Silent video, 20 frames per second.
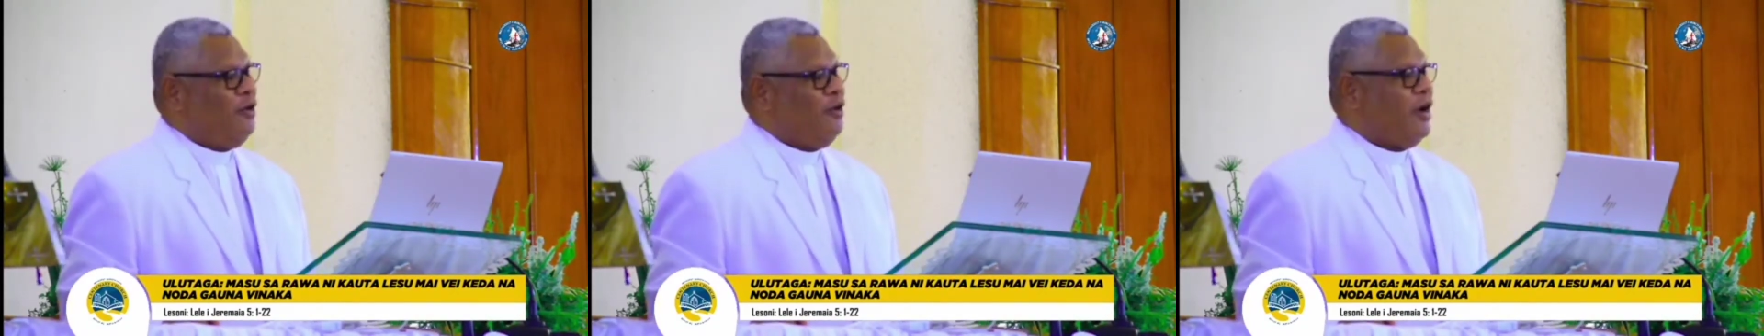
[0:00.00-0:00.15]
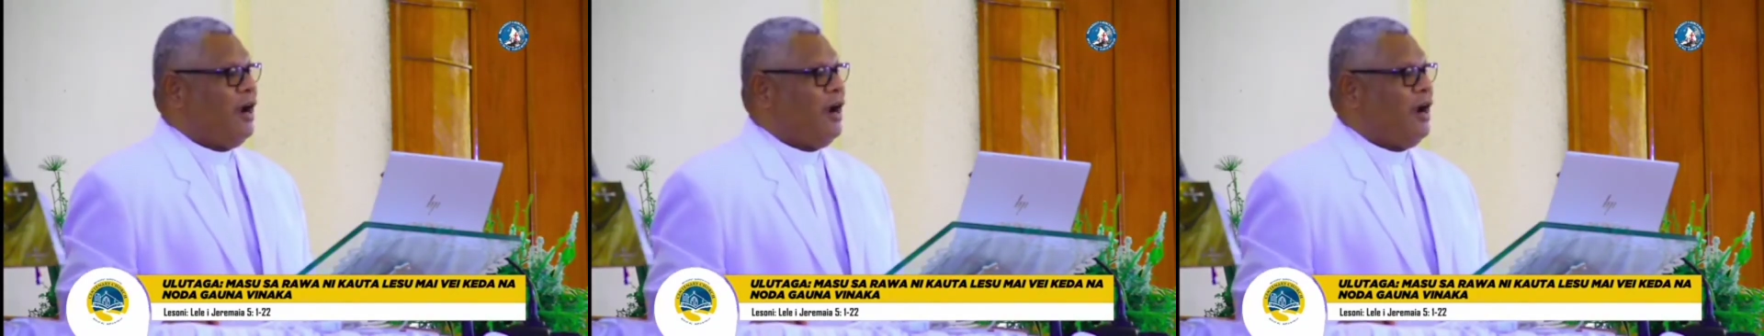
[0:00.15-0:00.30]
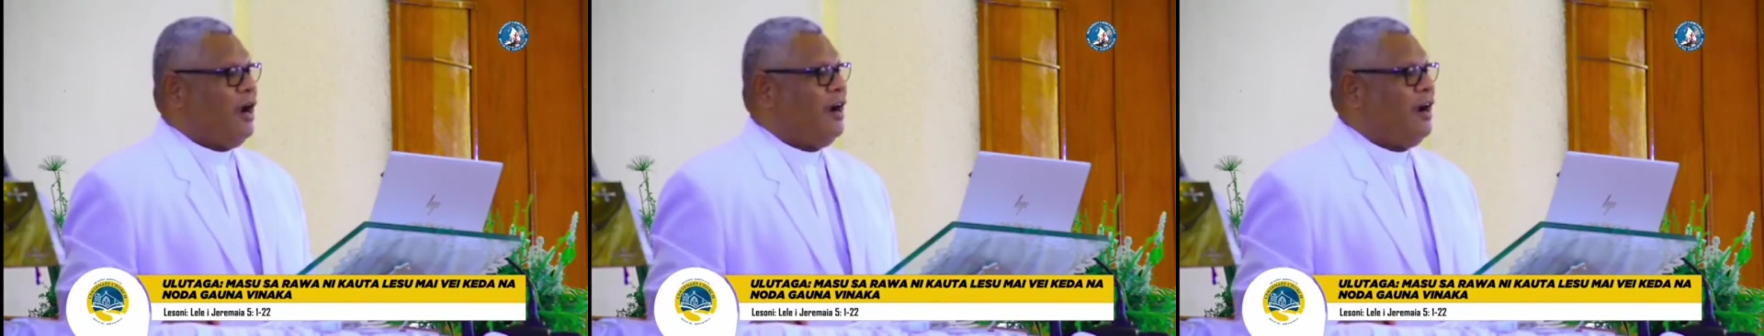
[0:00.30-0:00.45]

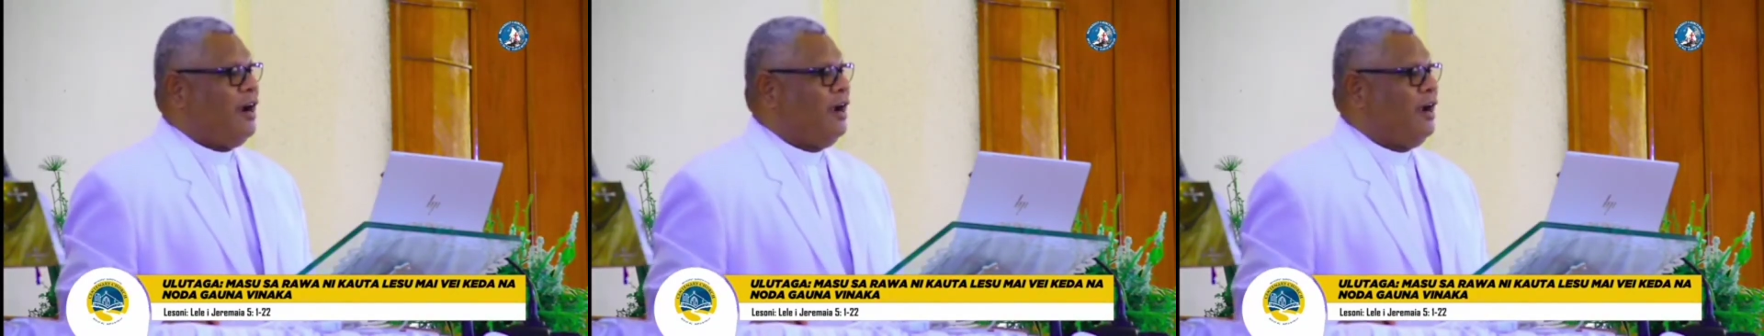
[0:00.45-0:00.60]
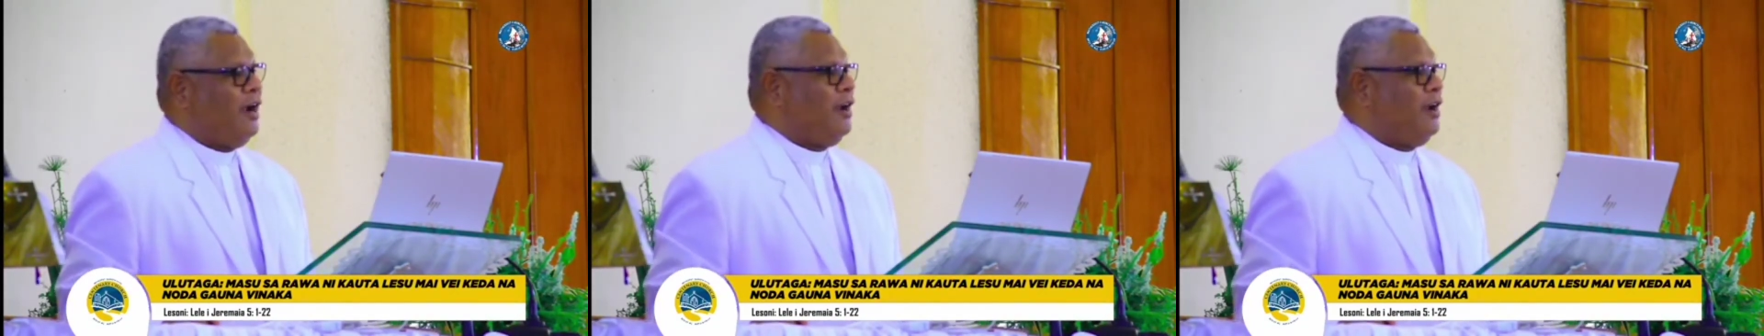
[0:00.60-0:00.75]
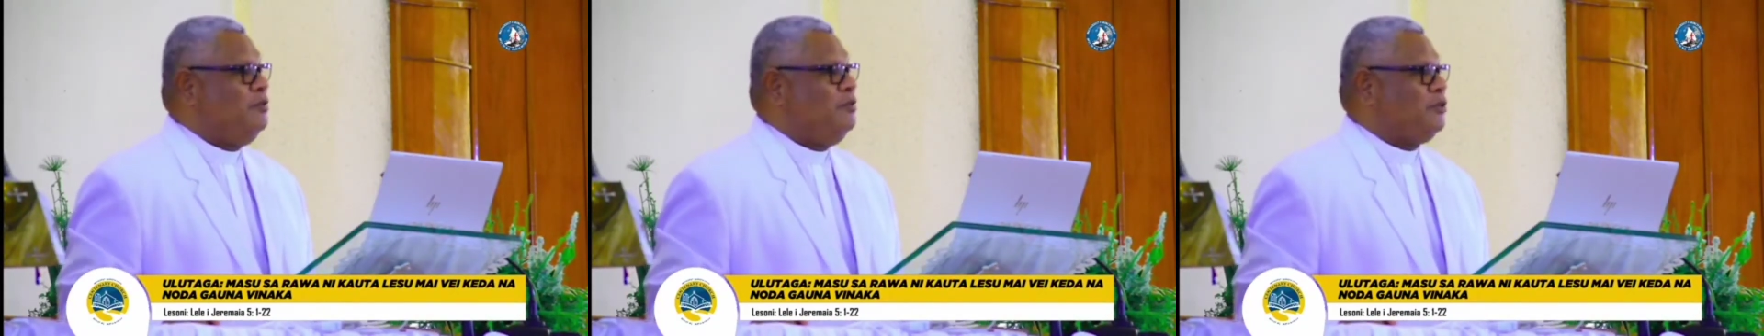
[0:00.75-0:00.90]
utok
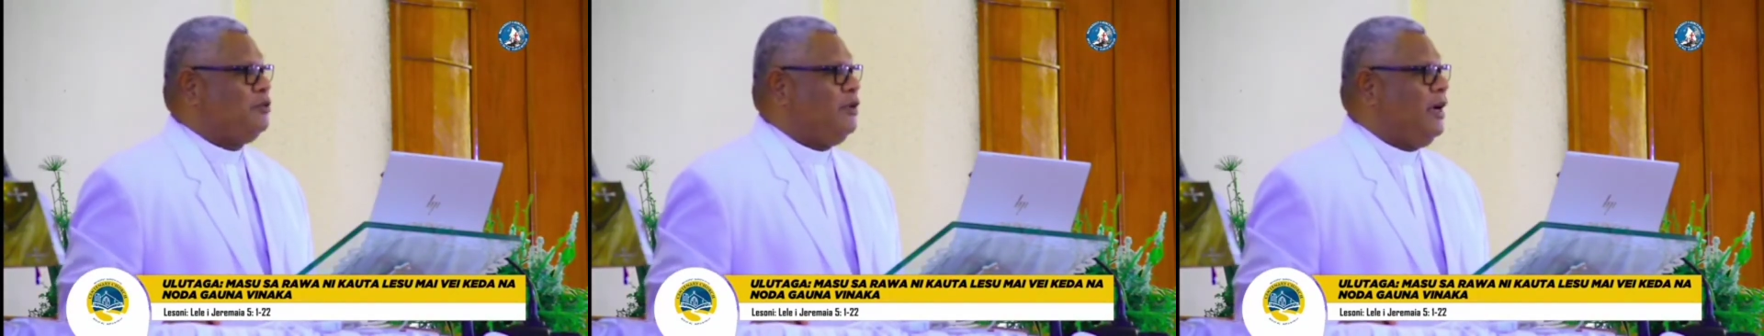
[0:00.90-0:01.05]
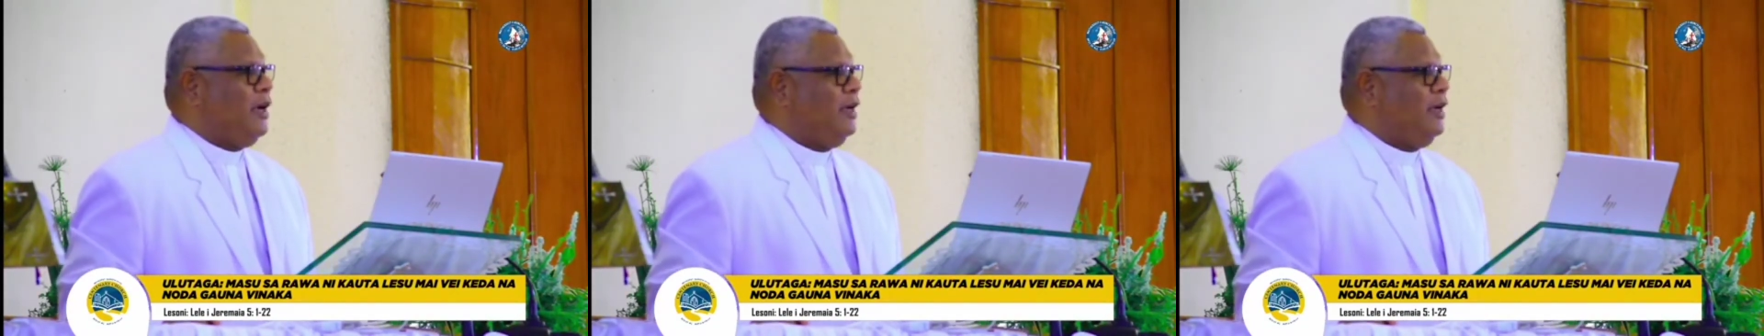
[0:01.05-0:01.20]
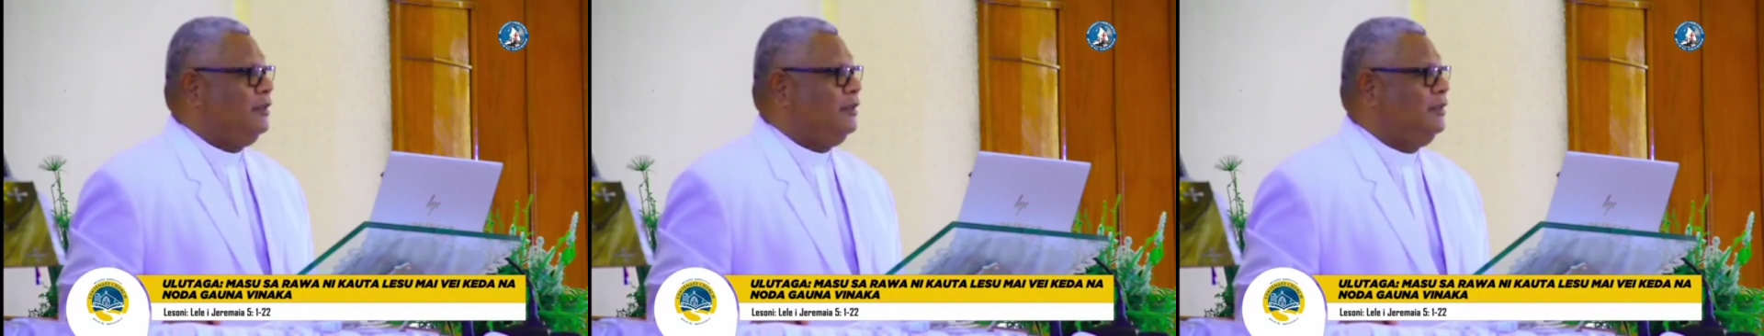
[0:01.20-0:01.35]
karena enggak kini
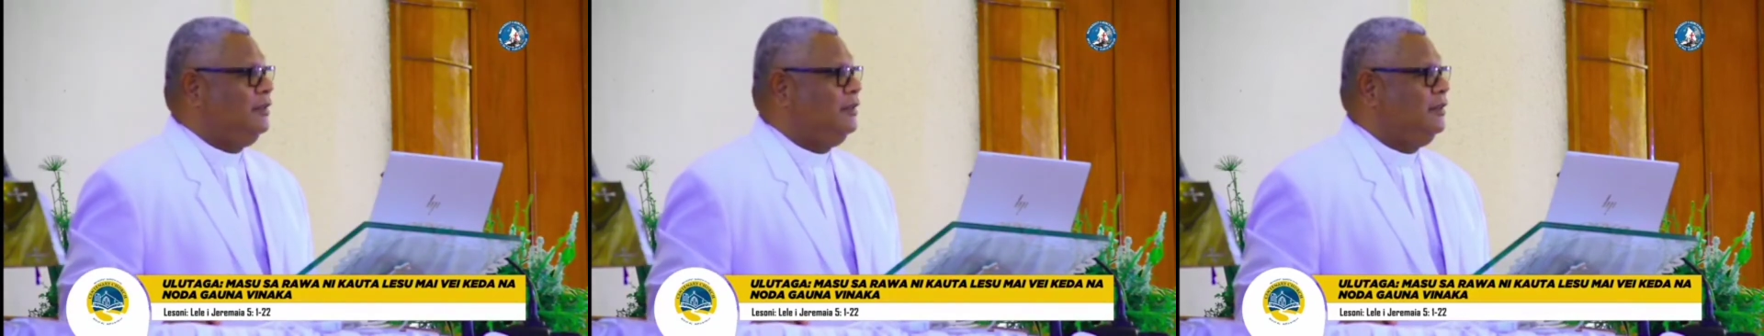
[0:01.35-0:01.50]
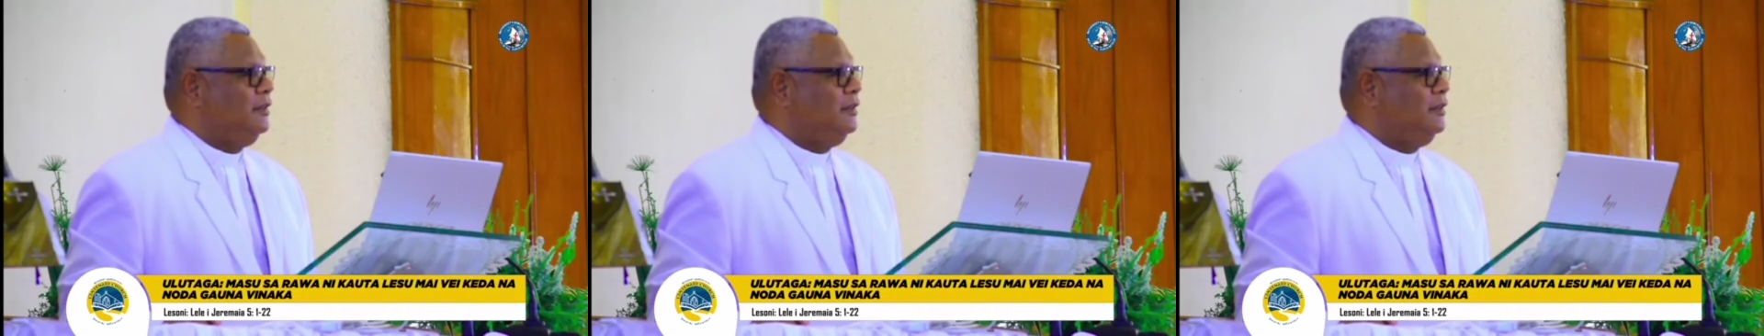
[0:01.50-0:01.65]
masu ya